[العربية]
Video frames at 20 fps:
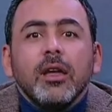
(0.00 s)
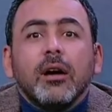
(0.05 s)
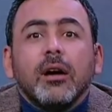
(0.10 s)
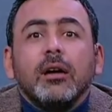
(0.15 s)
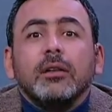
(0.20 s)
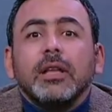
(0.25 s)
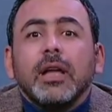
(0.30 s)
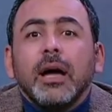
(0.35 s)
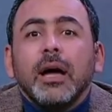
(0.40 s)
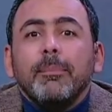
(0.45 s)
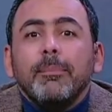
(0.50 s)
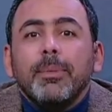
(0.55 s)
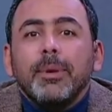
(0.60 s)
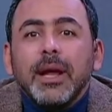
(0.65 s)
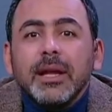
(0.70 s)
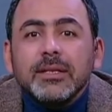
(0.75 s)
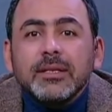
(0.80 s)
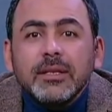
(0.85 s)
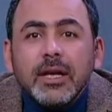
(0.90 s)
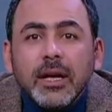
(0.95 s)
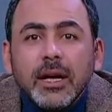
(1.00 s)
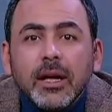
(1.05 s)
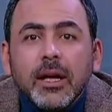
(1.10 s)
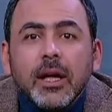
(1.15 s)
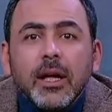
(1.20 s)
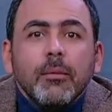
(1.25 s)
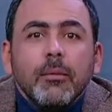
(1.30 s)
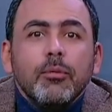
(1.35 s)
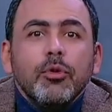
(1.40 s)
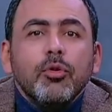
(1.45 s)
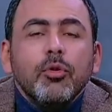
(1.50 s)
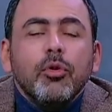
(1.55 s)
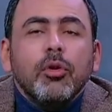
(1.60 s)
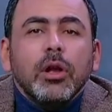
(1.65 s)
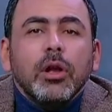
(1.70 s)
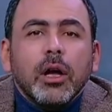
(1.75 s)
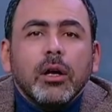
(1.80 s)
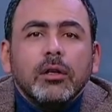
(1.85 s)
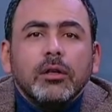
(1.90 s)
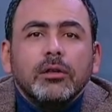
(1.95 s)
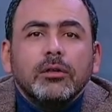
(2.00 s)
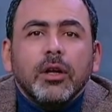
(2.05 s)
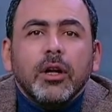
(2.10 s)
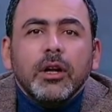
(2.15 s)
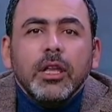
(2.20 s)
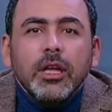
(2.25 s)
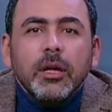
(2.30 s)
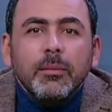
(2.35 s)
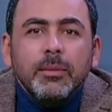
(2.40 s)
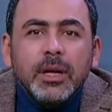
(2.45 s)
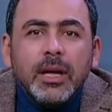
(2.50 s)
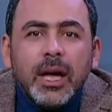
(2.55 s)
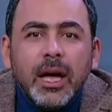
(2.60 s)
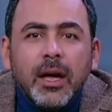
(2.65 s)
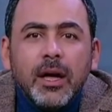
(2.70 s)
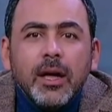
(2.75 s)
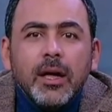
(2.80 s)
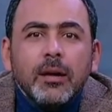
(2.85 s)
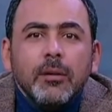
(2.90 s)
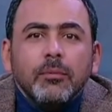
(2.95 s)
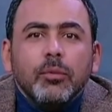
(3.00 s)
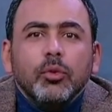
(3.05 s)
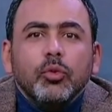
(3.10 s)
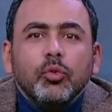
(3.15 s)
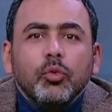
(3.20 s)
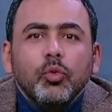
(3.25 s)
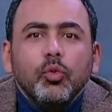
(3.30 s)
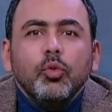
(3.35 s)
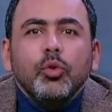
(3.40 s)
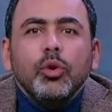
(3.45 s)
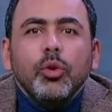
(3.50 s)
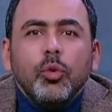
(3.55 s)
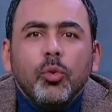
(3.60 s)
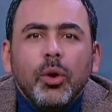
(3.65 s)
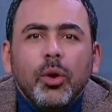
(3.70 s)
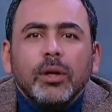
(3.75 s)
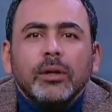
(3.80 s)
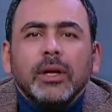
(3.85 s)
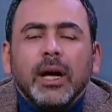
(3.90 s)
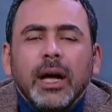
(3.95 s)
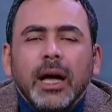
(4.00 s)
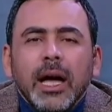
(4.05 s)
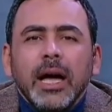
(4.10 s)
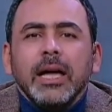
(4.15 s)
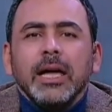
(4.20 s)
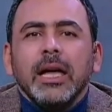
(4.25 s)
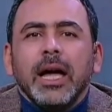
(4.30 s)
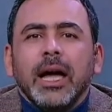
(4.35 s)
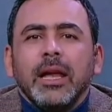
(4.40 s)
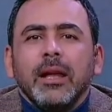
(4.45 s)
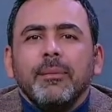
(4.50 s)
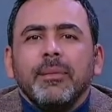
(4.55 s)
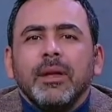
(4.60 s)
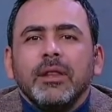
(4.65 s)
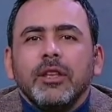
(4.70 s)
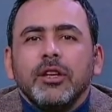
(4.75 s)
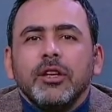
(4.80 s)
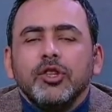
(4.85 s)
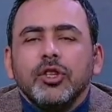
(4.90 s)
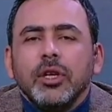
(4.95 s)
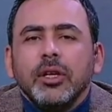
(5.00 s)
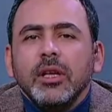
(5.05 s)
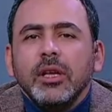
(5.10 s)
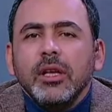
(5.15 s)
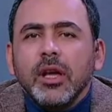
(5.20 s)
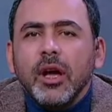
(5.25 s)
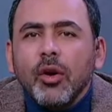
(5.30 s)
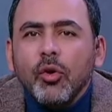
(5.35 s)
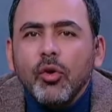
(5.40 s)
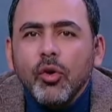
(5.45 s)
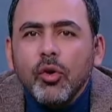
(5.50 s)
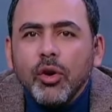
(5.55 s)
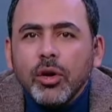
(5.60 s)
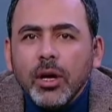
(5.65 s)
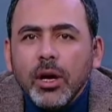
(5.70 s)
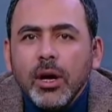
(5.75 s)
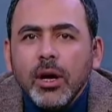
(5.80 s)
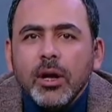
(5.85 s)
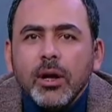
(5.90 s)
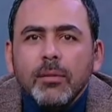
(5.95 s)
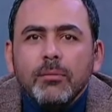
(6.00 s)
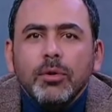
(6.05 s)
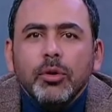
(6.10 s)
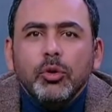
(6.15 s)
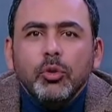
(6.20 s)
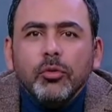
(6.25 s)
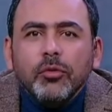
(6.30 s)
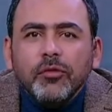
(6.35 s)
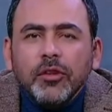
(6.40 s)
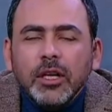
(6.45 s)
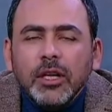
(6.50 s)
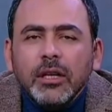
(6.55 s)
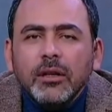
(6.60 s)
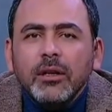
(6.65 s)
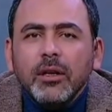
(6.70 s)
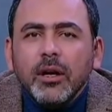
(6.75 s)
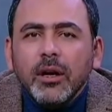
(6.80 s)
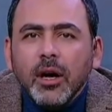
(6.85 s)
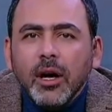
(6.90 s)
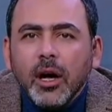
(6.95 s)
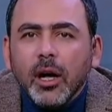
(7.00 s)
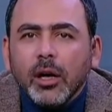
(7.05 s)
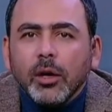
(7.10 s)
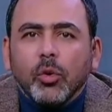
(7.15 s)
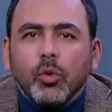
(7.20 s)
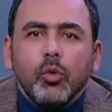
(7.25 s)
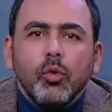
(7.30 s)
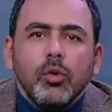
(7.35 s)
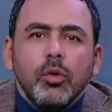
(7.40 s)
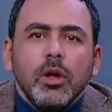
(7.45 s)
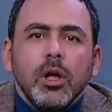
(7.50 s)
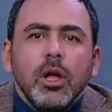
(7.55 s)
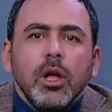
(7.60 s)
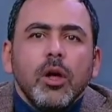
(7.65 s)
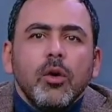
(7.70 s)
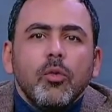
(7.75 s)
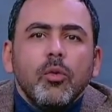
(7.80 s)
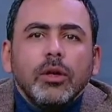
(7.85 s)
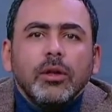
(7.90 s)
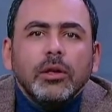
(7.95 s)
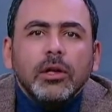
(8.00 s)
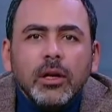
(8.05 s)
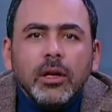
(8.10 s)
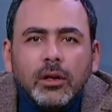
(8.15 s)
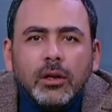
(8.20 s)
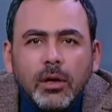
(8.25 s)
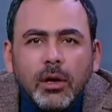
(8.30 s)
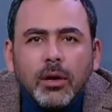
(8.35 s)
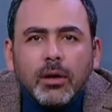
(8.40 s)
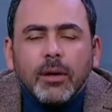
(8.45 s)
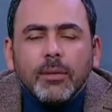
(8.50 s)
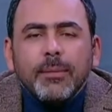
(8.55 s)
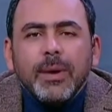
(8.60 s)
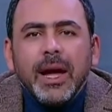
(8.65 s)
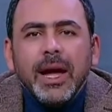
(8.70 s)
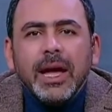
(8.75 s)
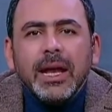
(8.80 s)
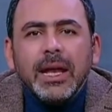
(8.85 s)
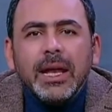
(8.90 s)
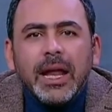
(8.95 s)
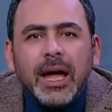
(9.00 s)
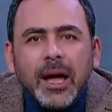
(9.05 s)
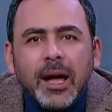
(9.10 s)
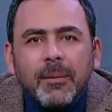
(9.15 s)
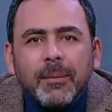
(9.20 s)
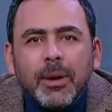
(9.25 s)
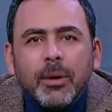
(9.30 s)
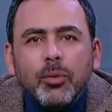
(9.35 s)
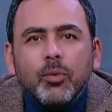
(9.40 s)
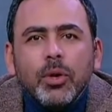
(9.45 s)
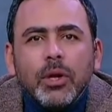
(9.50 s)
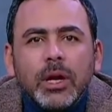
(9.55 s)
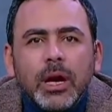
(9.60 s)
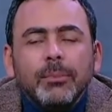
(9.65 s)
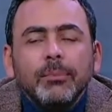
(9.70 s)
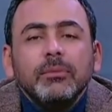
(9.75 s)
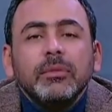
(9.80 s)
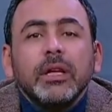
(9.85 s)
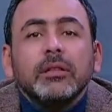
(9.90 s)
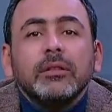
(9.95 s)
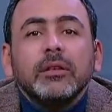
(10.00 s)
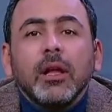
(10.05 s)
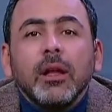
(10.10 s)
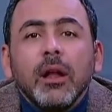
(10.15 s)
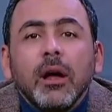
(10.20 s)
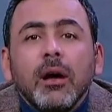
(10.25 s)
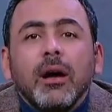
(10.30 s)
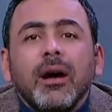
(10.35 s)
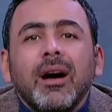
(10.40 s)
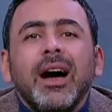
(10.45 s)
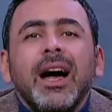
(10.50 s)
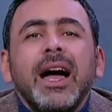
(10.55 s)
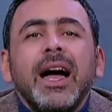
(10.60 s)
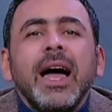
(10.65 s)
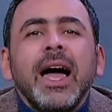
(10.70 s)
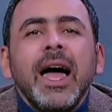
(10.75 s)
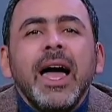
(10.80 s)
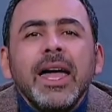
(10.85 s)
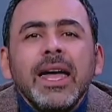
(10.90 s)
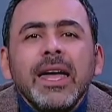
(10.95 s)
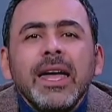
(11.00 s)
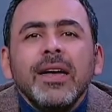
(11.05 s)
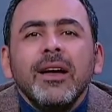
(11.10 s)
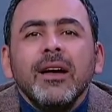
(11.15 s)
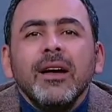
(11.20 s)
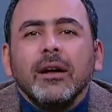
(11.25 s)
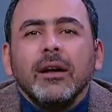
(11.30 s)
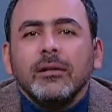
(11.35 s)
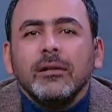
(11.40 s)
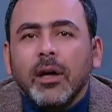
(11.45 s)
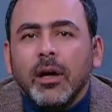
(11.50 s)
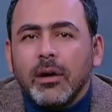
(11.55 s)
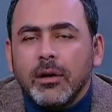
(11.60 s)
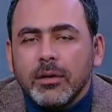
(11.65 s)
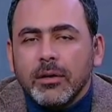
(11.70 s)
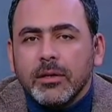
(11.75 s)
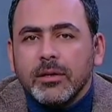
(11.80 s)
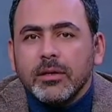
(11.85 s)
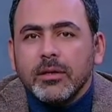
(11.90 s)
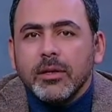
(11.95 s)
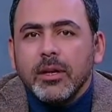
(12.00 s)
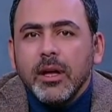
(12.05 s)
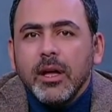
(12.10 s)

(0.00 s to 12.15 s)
هي قطع بلاستيك بيغلق الطريق بيها من دون وضع أي علامات إرشادية أخرى بتفيد غلقه وأن الإدارة محل عمله لم تتلقى أي إخطار